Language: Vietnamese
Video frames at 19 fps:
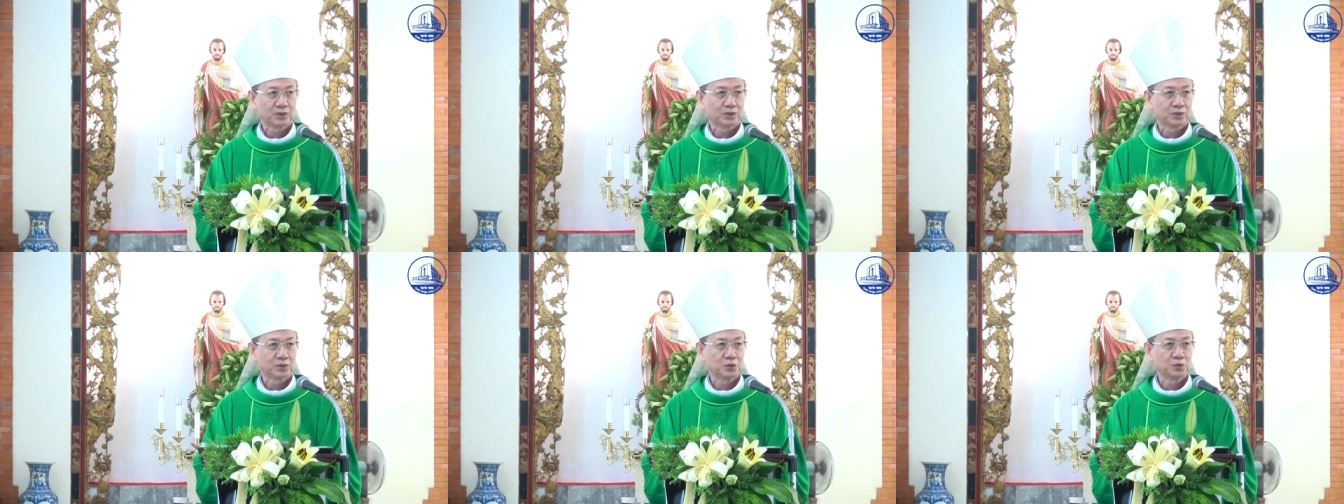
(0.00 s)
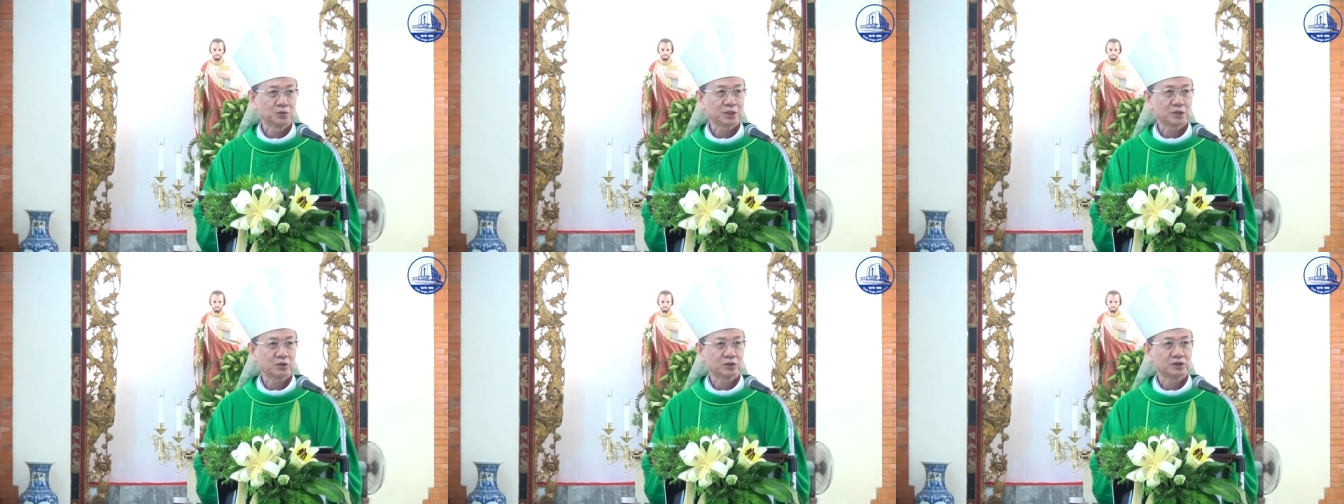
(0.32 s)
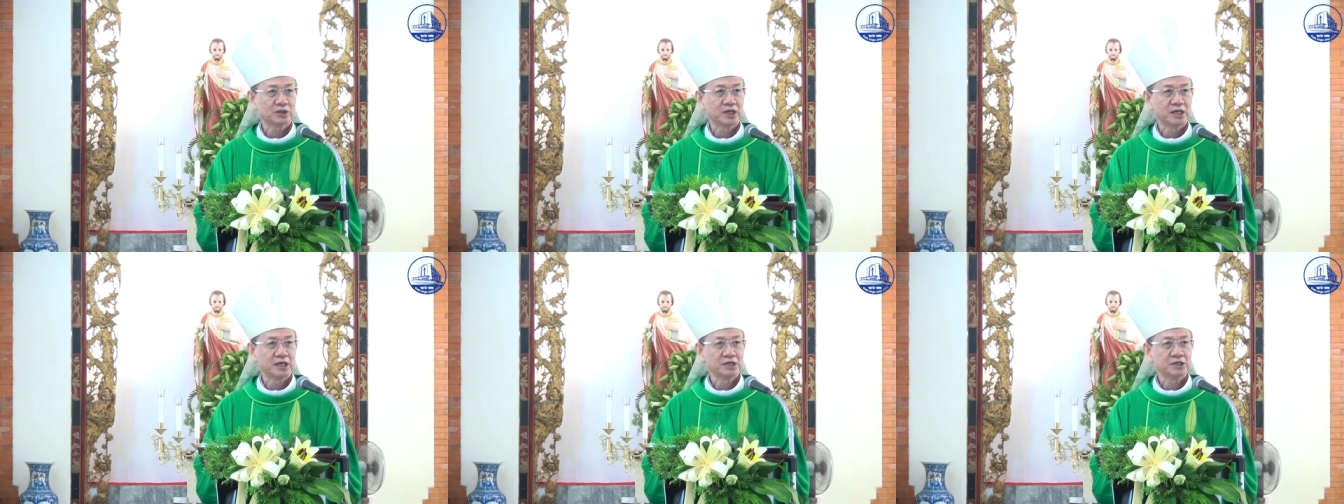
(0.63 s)
chúng ta có
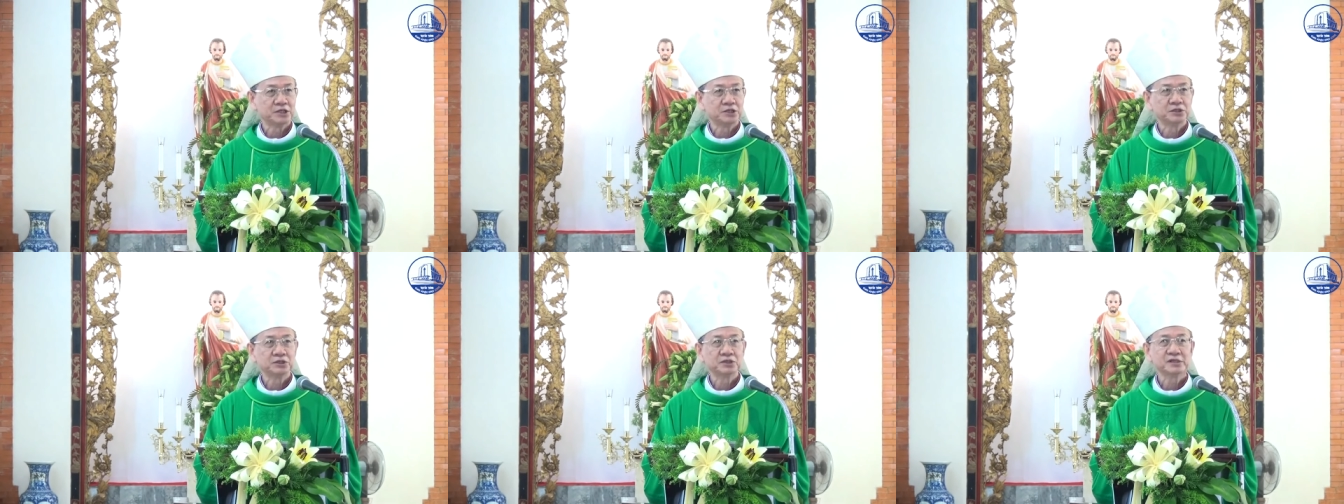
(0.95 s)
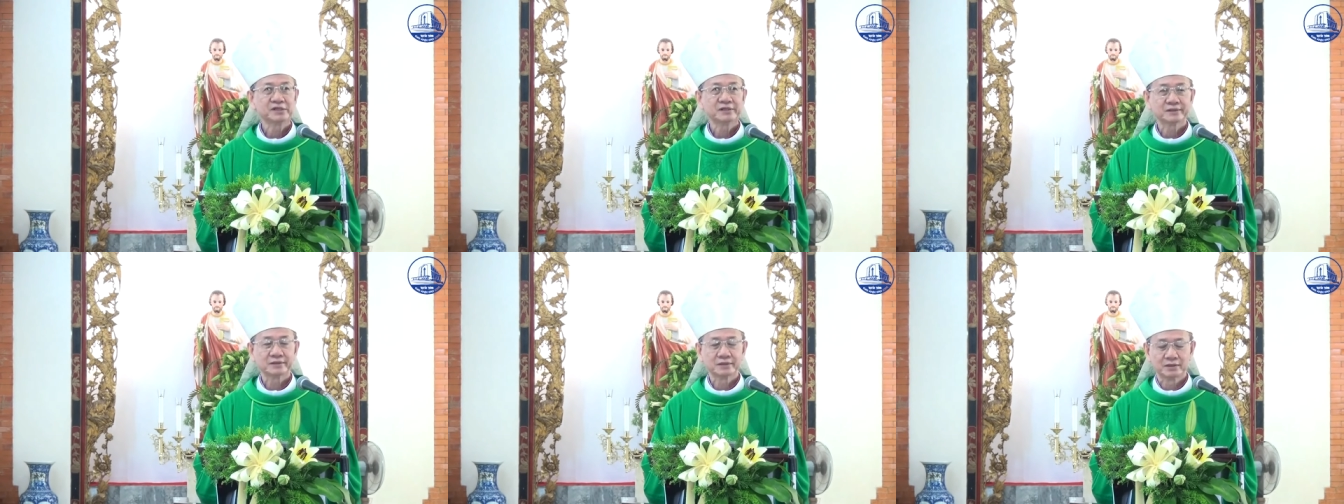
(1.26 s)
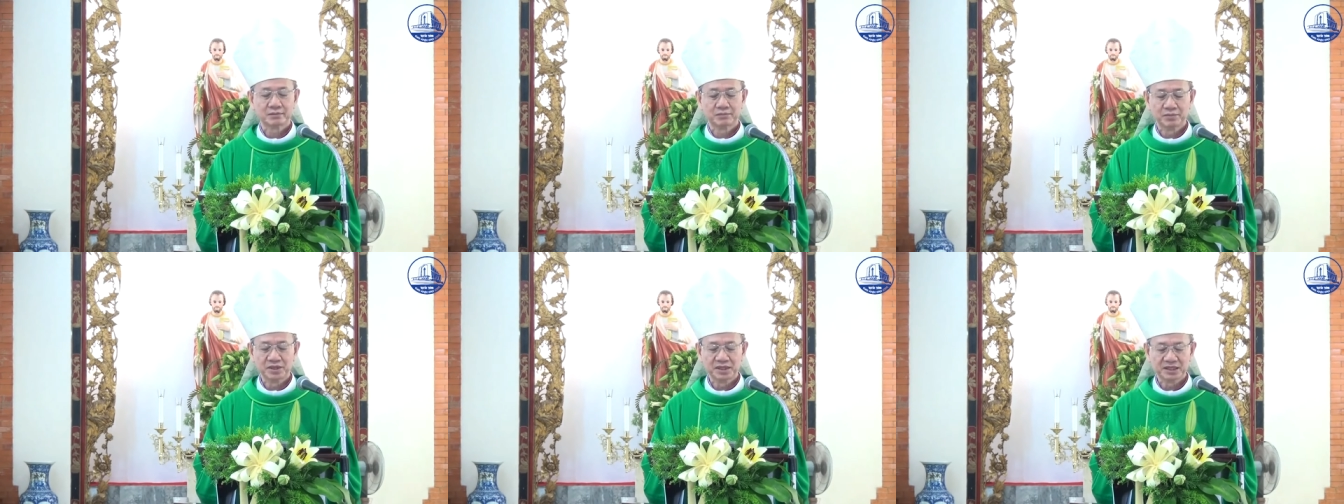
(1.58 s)
thể rước
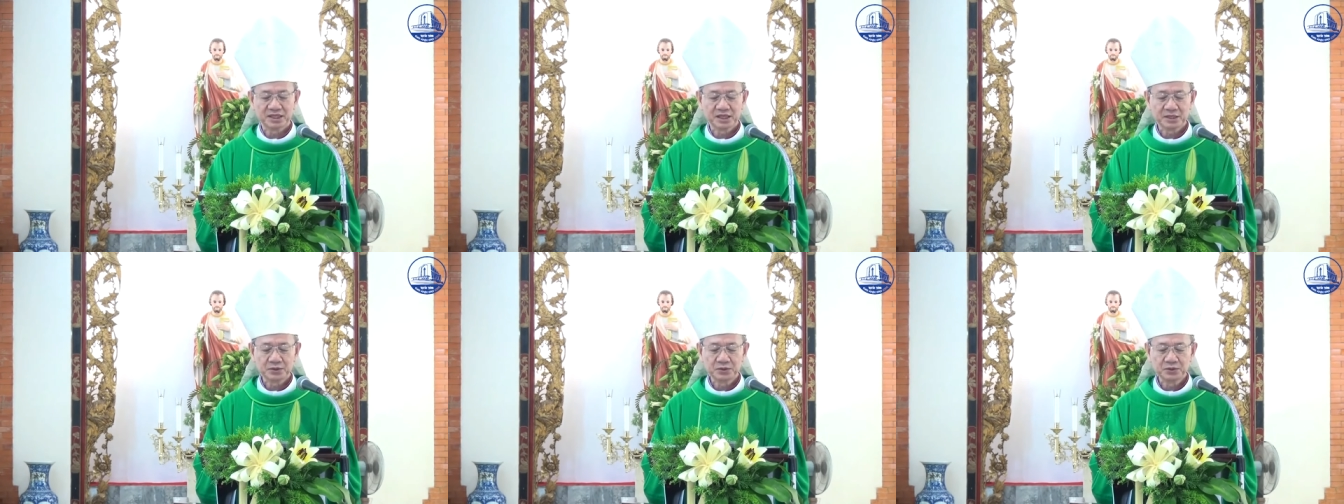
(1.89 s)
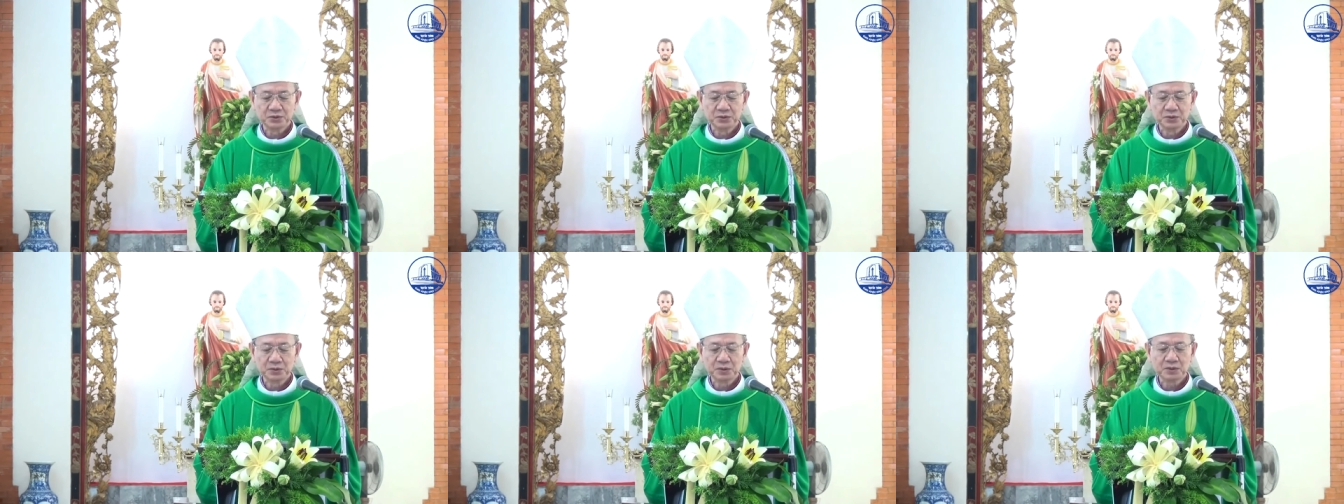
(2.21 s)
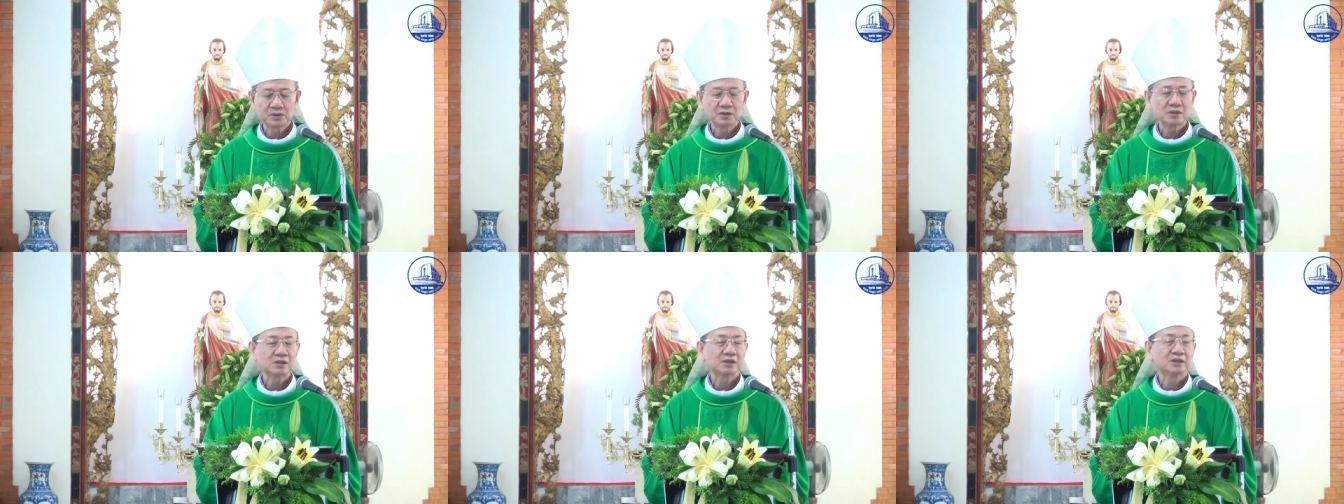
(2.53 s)
mình thánh
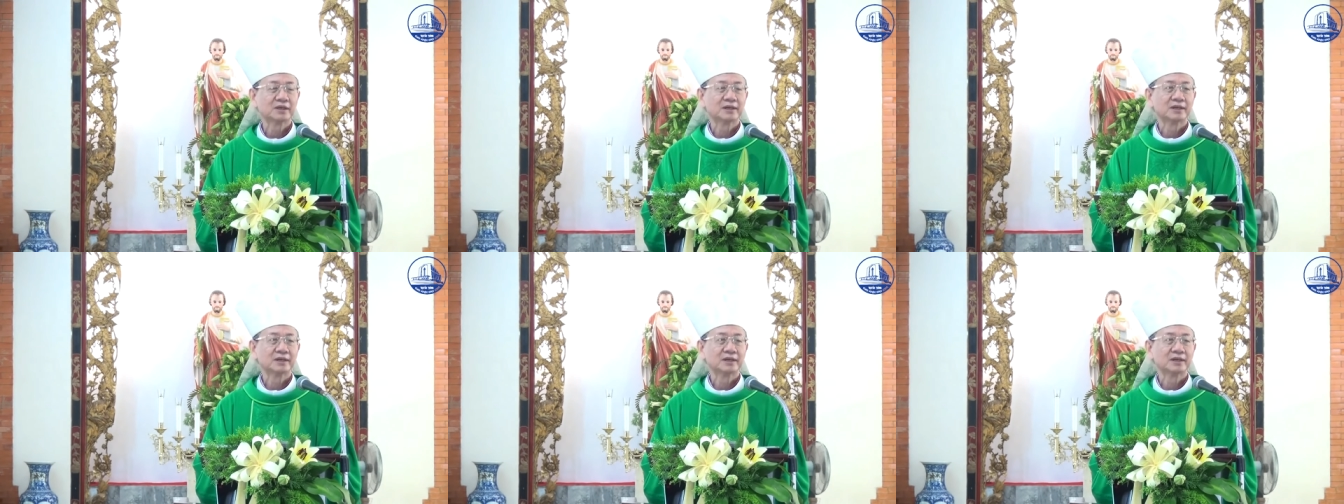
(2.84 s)
chúa